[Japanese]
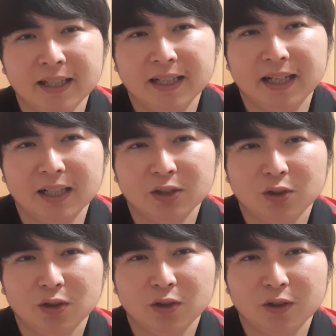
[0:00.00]
あ
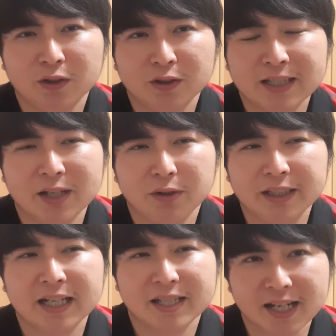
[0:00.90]
の、ザイオンに
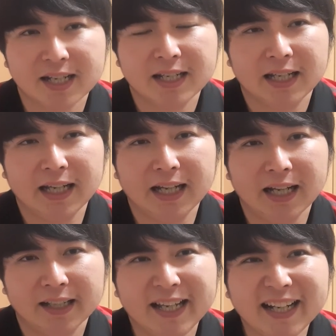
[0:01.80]
対して、
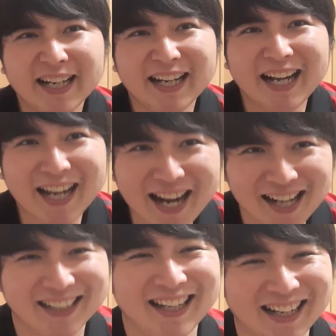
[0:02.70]
えー、
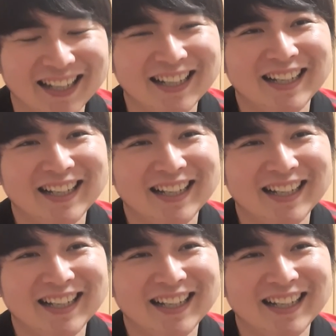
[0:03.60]
キャラキャラキャラキャラってね、